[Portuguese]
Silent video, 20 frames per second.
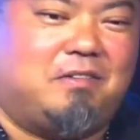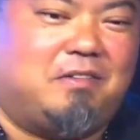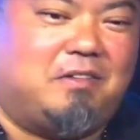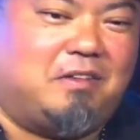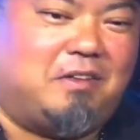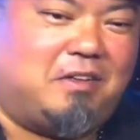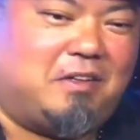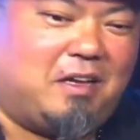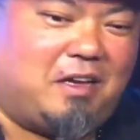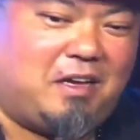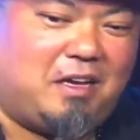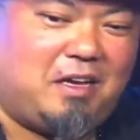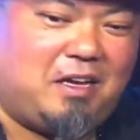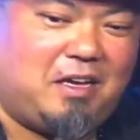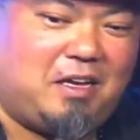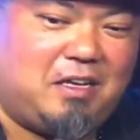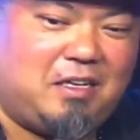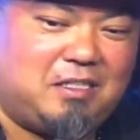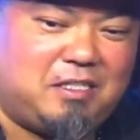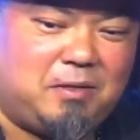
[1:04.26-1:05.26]
é,
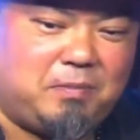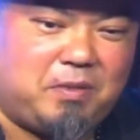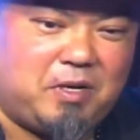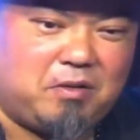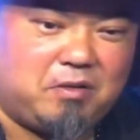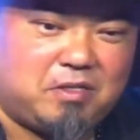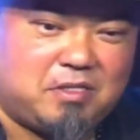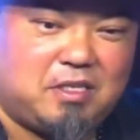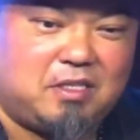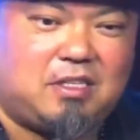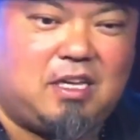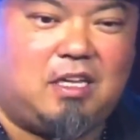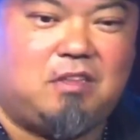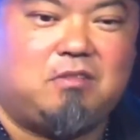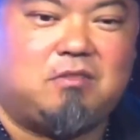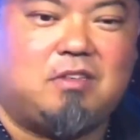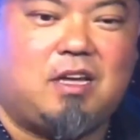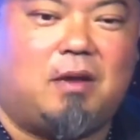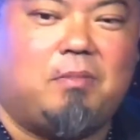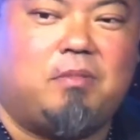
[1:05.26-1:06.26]
esse emprego que você tá não
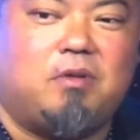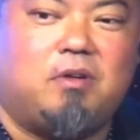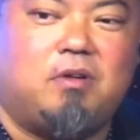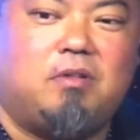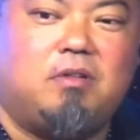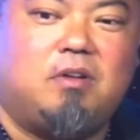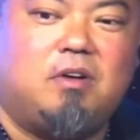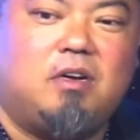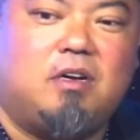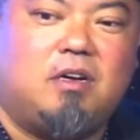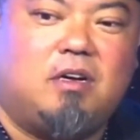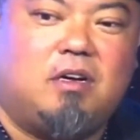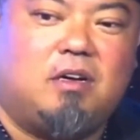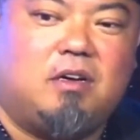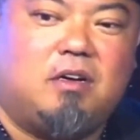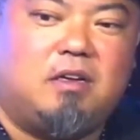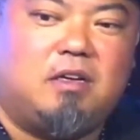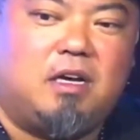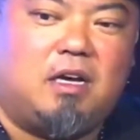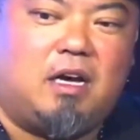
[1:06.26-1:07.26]
tá bom,
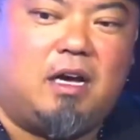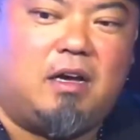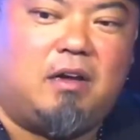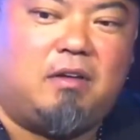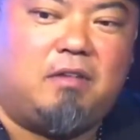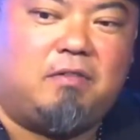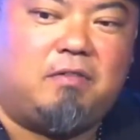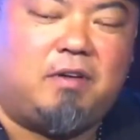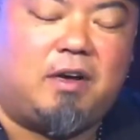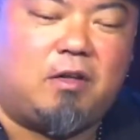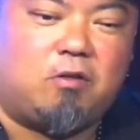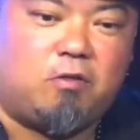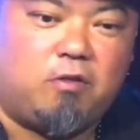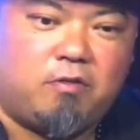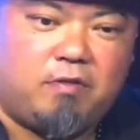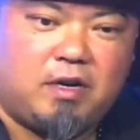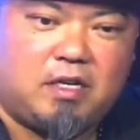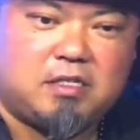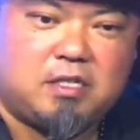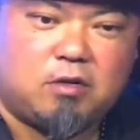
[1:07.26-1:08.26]

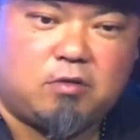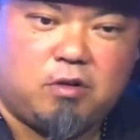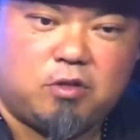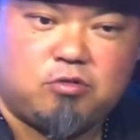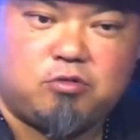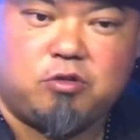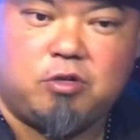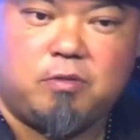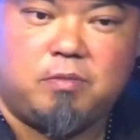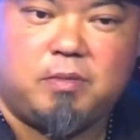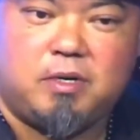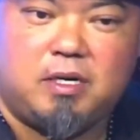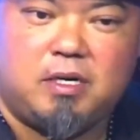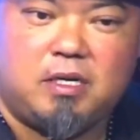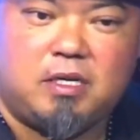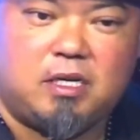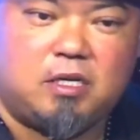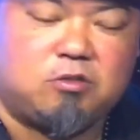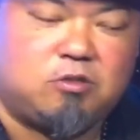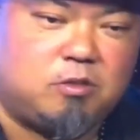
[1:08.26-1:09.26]
conversa com a sua irmã,
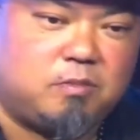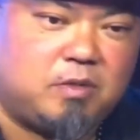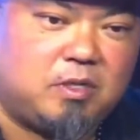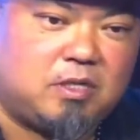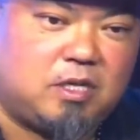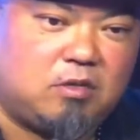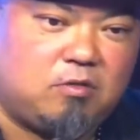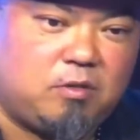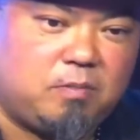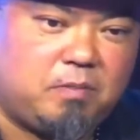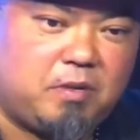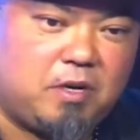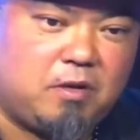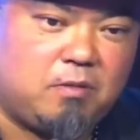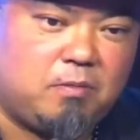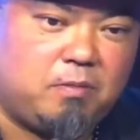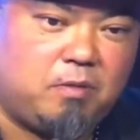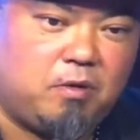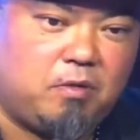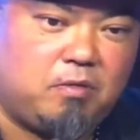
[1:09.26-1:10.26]
que a sua irmã tá num emprego
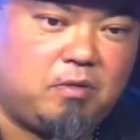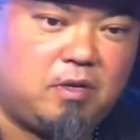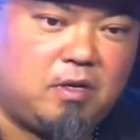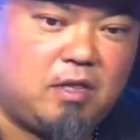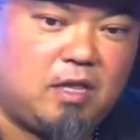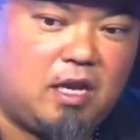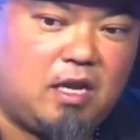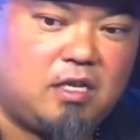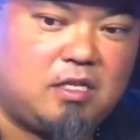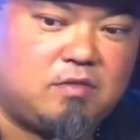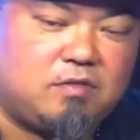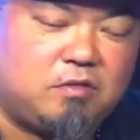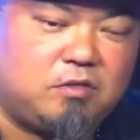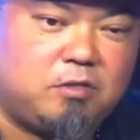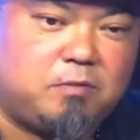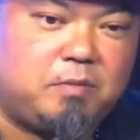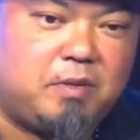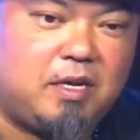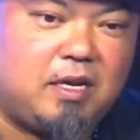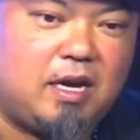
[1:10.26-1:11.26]
bom e lá eles vão te
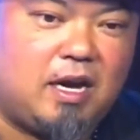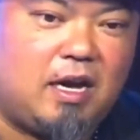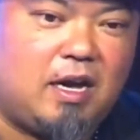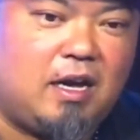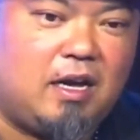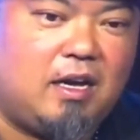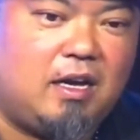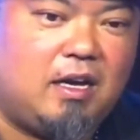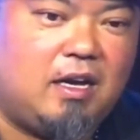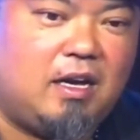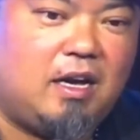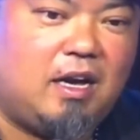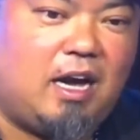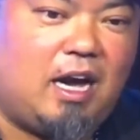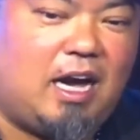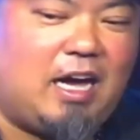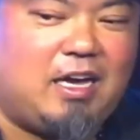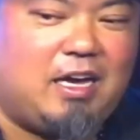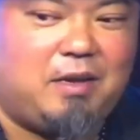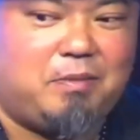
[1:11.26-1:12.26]
pegar.
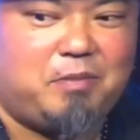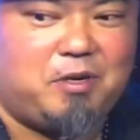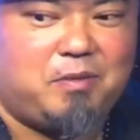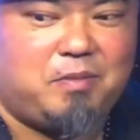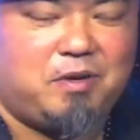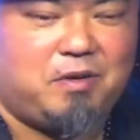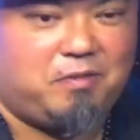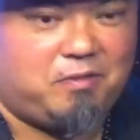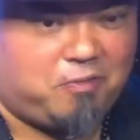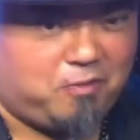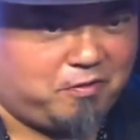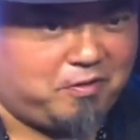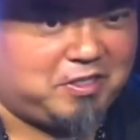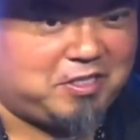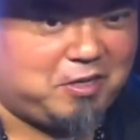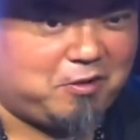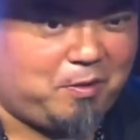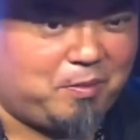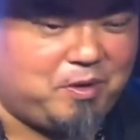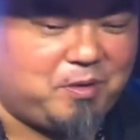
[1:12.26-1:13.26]
Aí a minha irmã, eu conversei
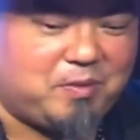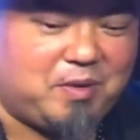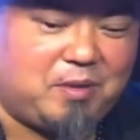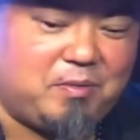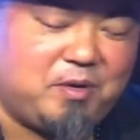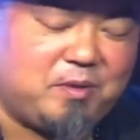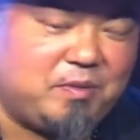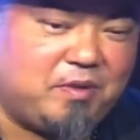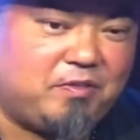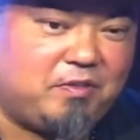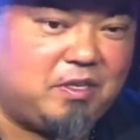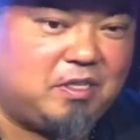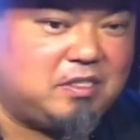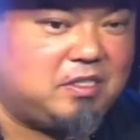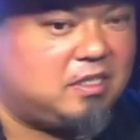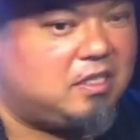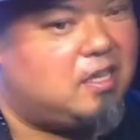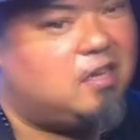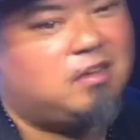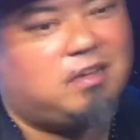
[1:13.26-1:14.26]
com a minha irmã, a minha irmã falou assim:
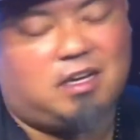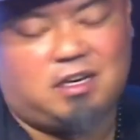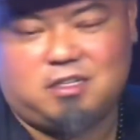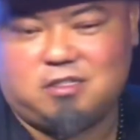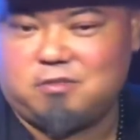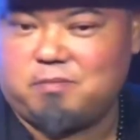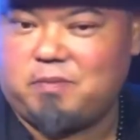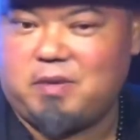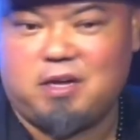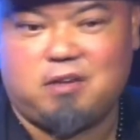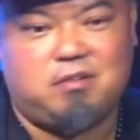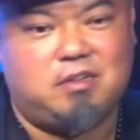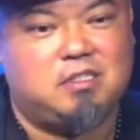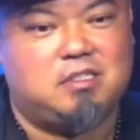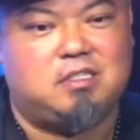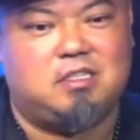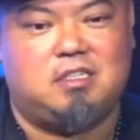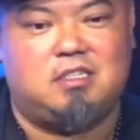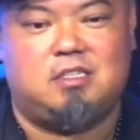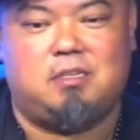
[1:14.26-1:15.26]
não, lá eles não pegam
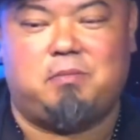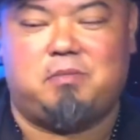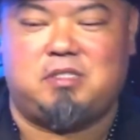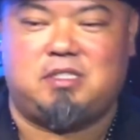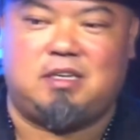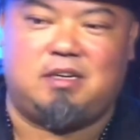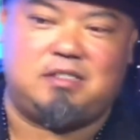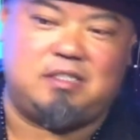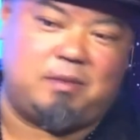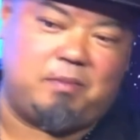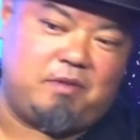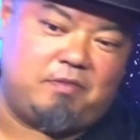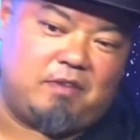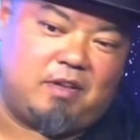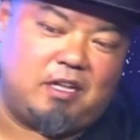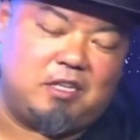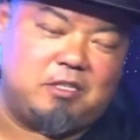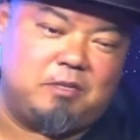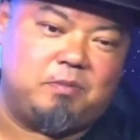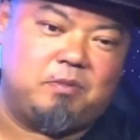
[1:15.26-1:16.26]
assim, você precisa saber falar
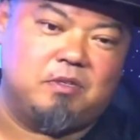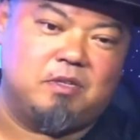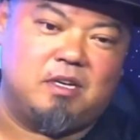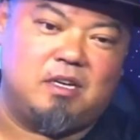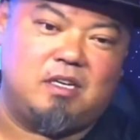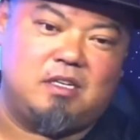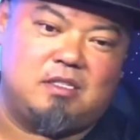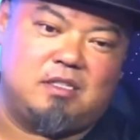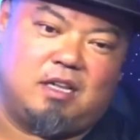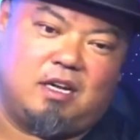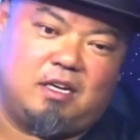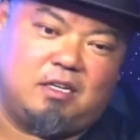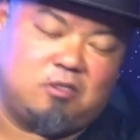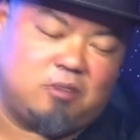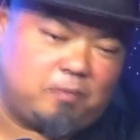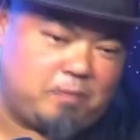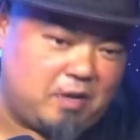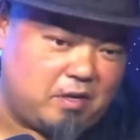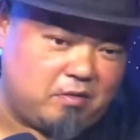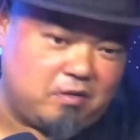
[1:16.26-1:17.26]
japonês. Lá eles só
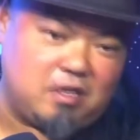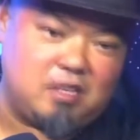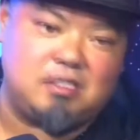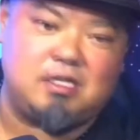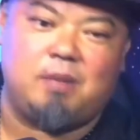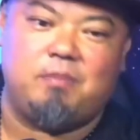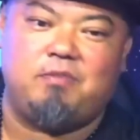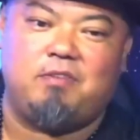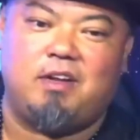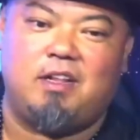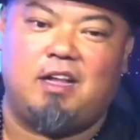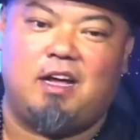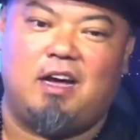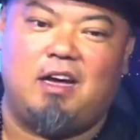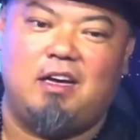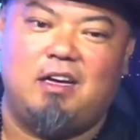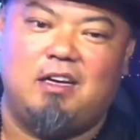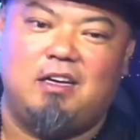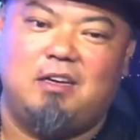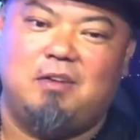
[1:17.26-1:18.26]
pegam quem sabe falar.
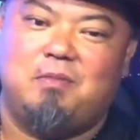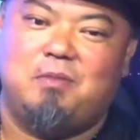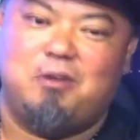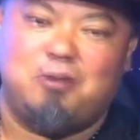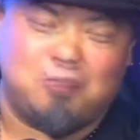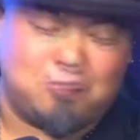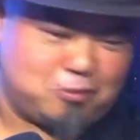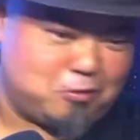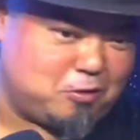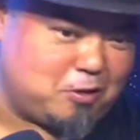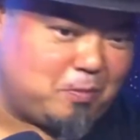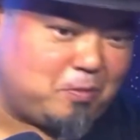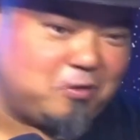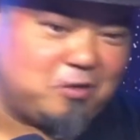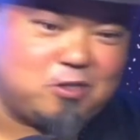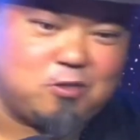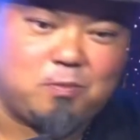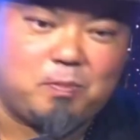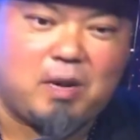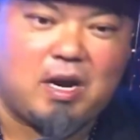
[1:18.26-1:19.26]
Meu, eu sou um japonês
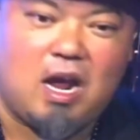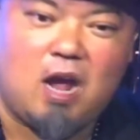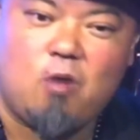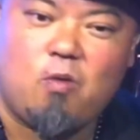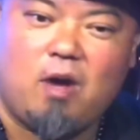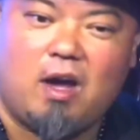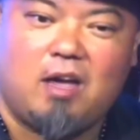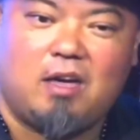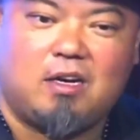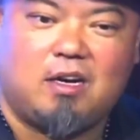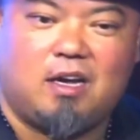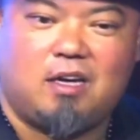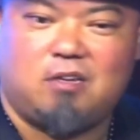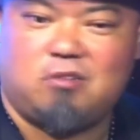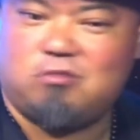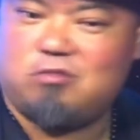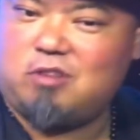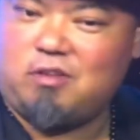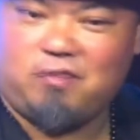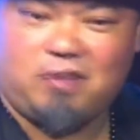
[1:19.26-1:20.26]
do Paraguai, cara, eu não
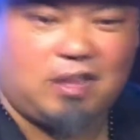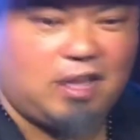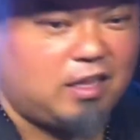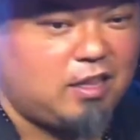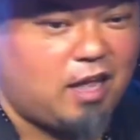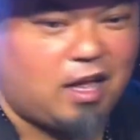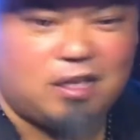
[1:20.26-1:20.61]
sei falar nada.